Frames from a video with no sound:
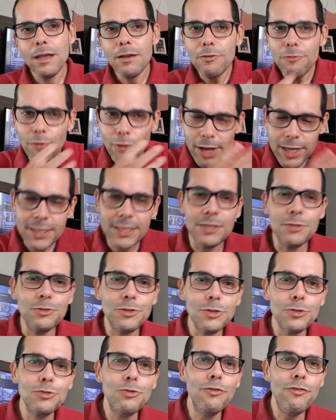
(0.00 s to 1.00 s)
Foi assim nos
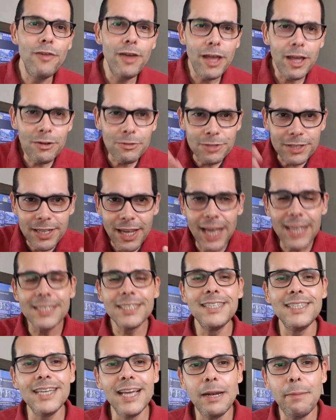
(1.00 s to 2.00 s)
seus governos e é
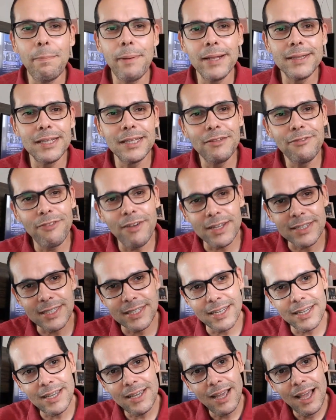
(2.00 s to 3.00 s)
assim que ele pretende
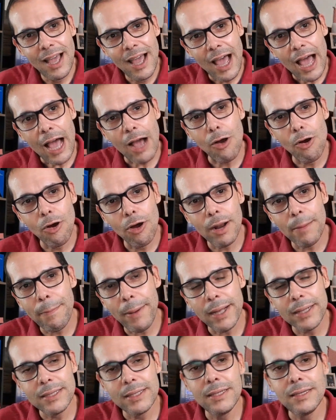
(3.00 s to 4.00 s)
fazer agora a
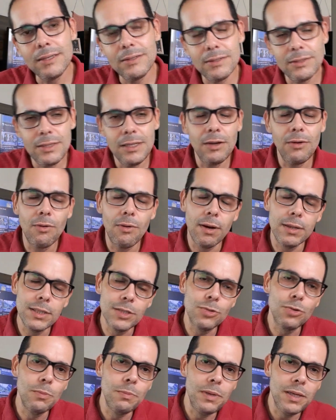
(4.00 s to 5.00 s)
partir de quando
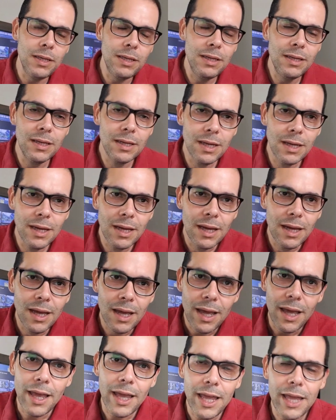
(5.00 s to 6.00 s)
assumir
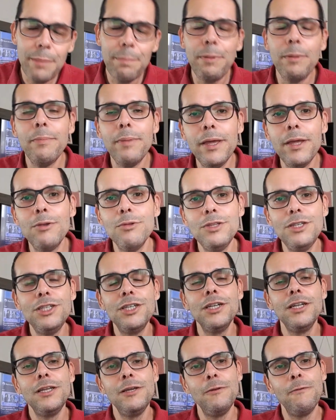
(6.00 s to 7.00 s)
em 1 de
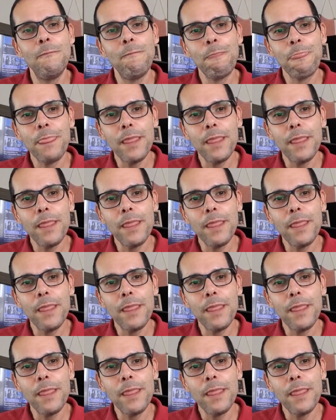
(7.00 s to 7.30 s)
janeiro.